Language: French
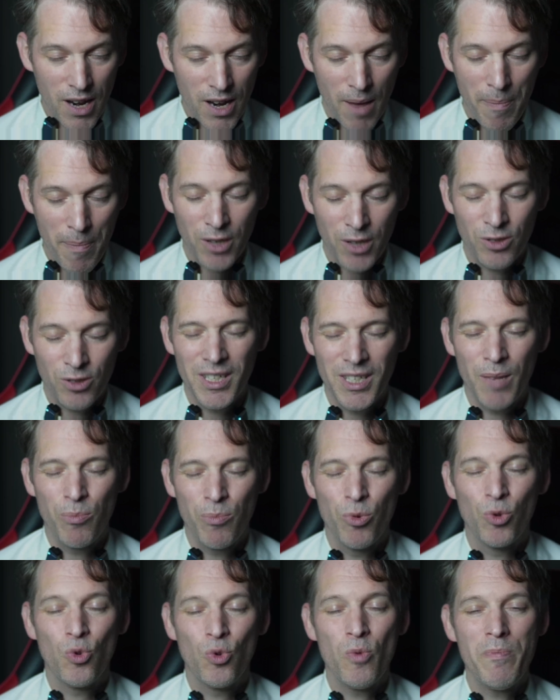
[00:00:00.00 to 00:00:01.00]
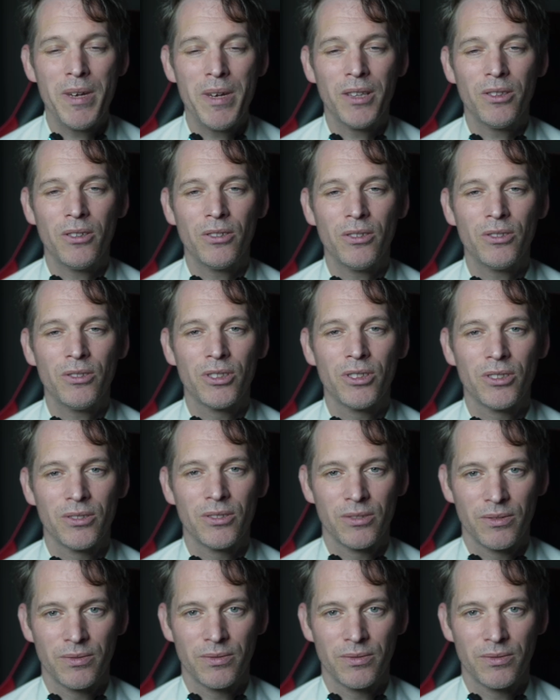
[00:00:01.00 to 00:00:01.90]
la personne la plus compétente